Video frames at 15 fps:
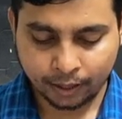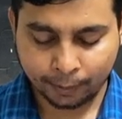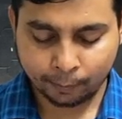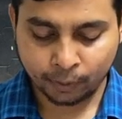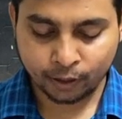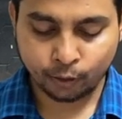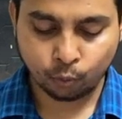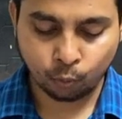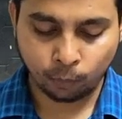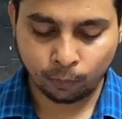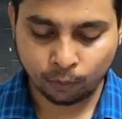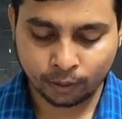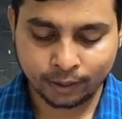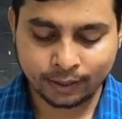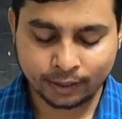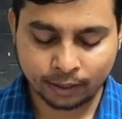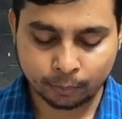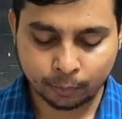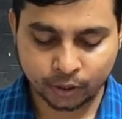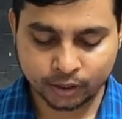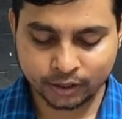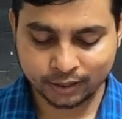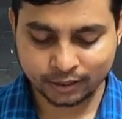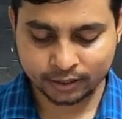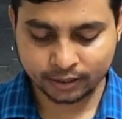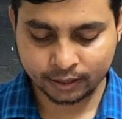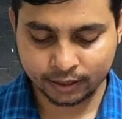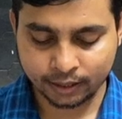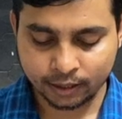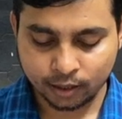একবারে উপরে ডান পাশের
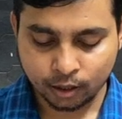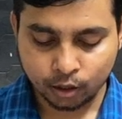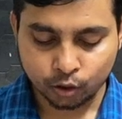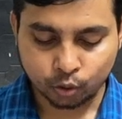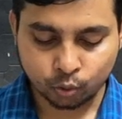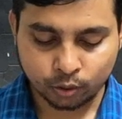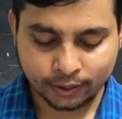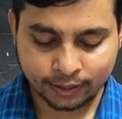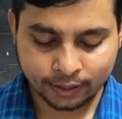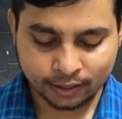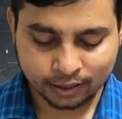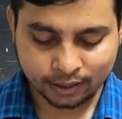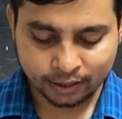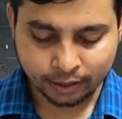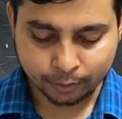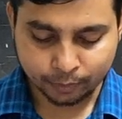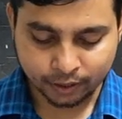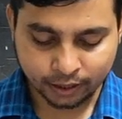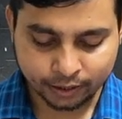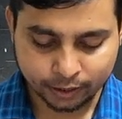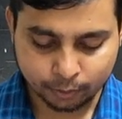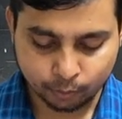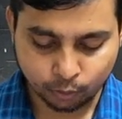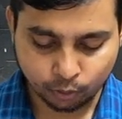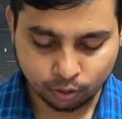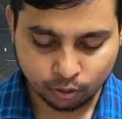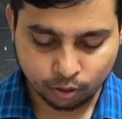দিকে তো এইখানে আমরা লিখব